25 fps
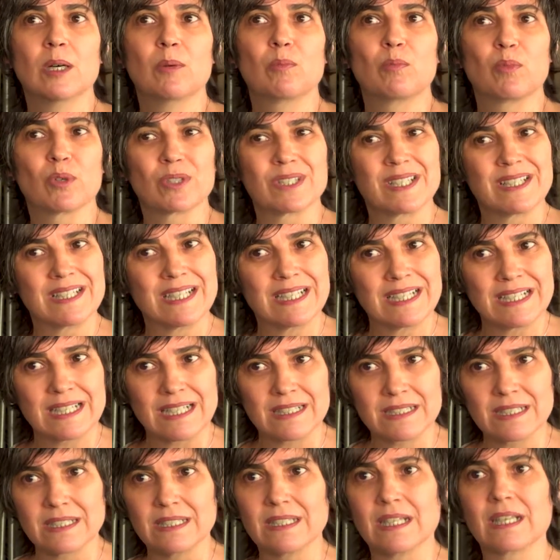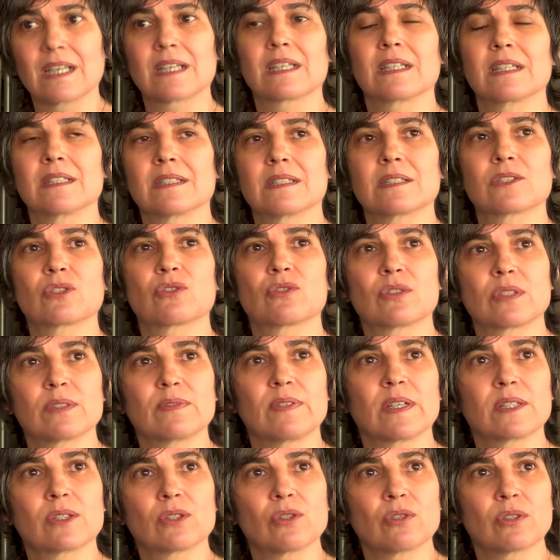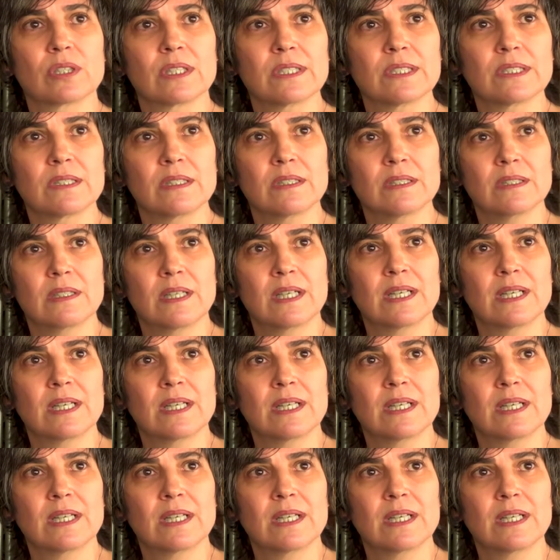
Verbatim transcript: pues la sinergia entre esos tres factores